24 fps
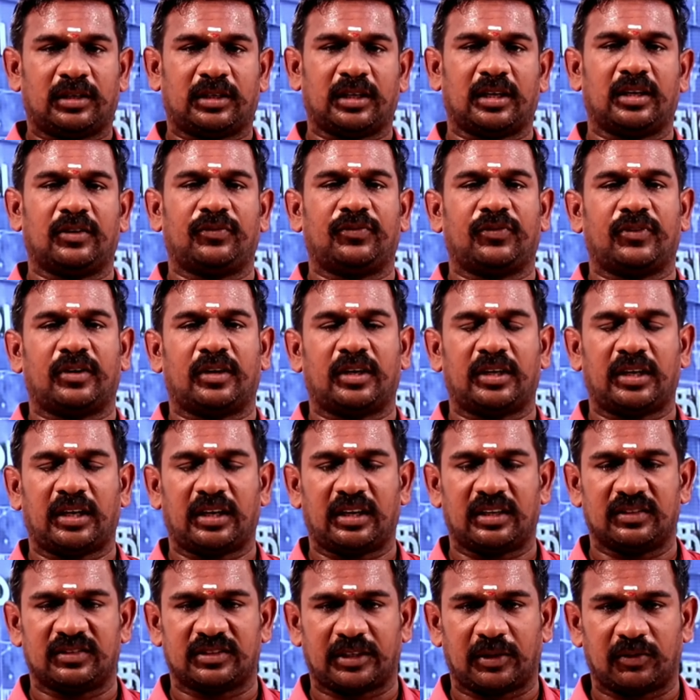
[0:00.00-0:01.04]
டேப்
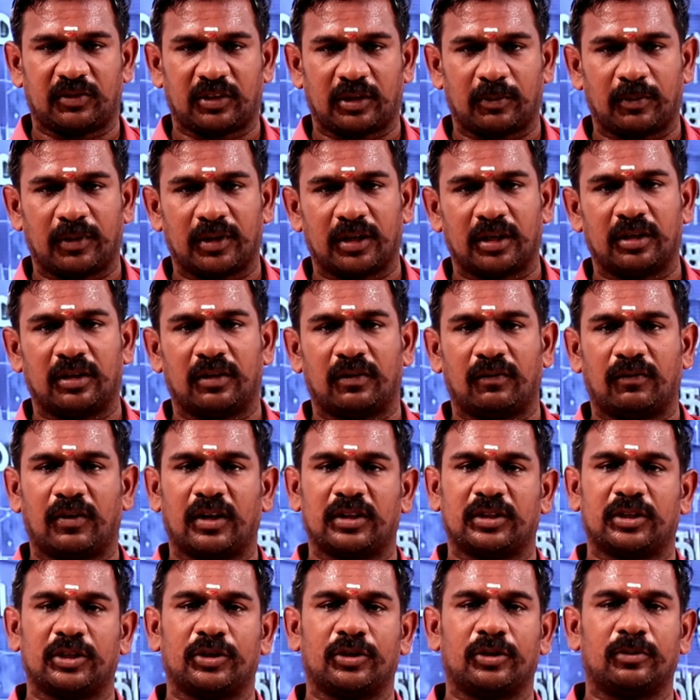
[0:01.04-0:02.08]
ஐஏஎஸ் அலுவலர் சார்பாக
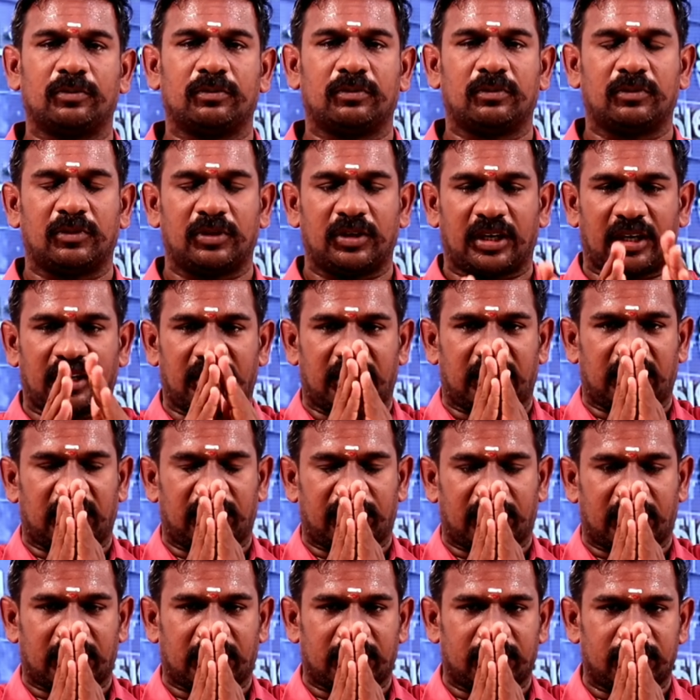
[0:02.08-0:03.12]
வாழ்த்துகிறோம் நன்றி
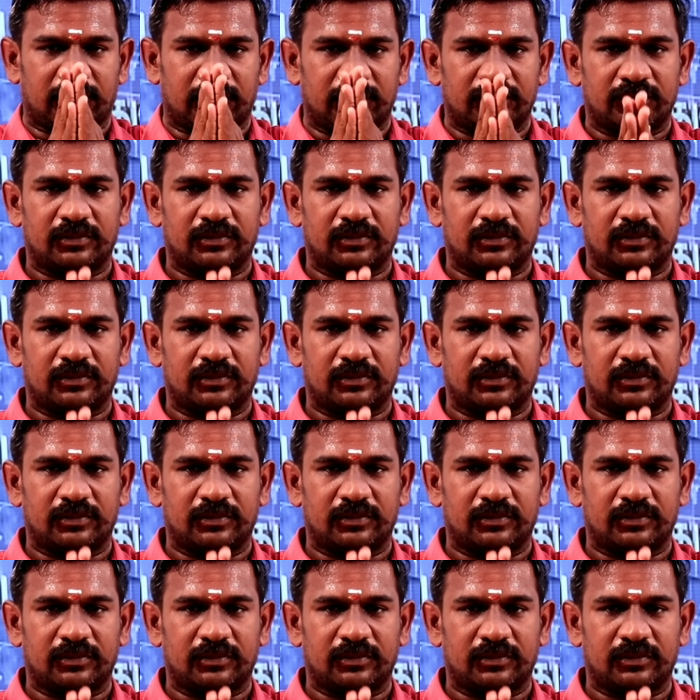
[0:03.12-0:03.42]
வணக்கம்